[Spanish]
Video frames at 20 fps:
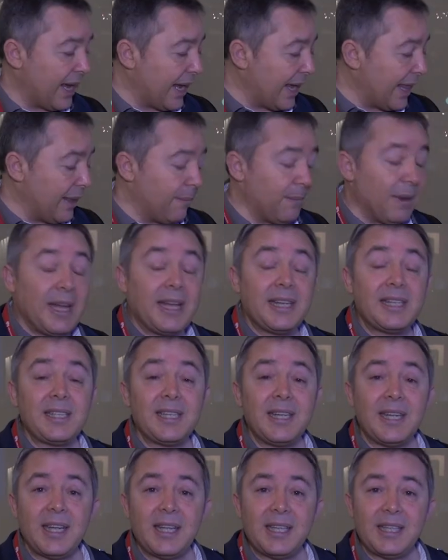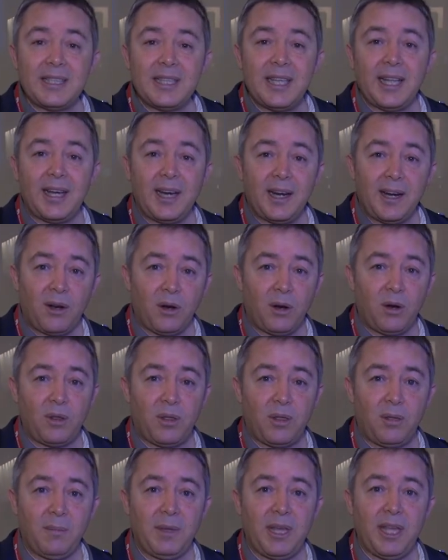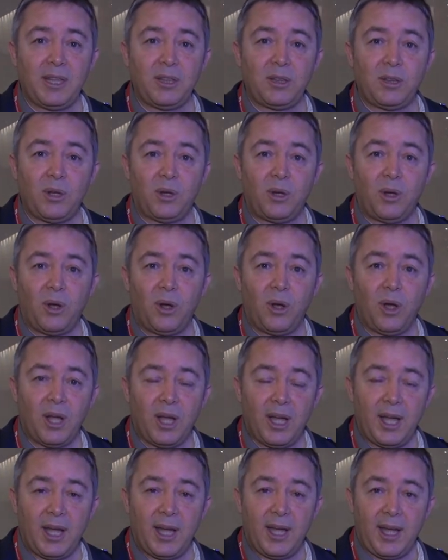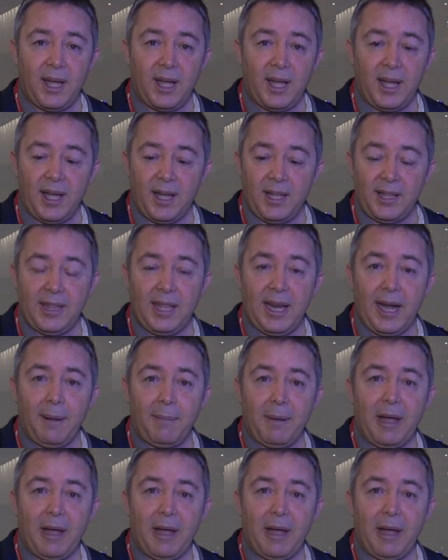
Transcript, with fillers: Además, tiene reconocimiento ah, de la